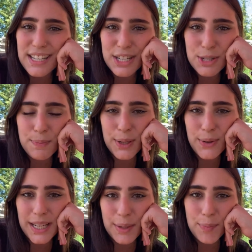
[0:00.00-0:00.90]
A gente
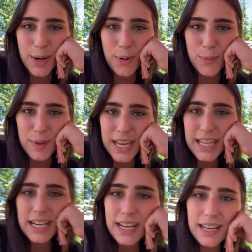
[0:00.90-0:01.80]
parou aqui pra
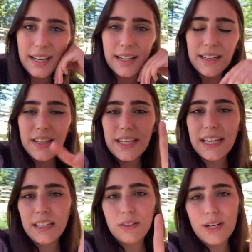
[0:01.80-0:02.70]
comer na...
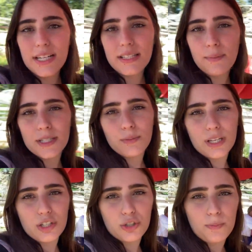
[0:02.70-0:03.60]
Aquele lugarzinho mesmo
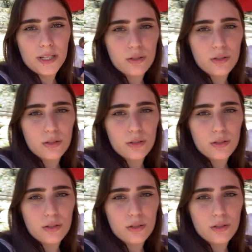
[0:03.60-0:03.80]
que a gente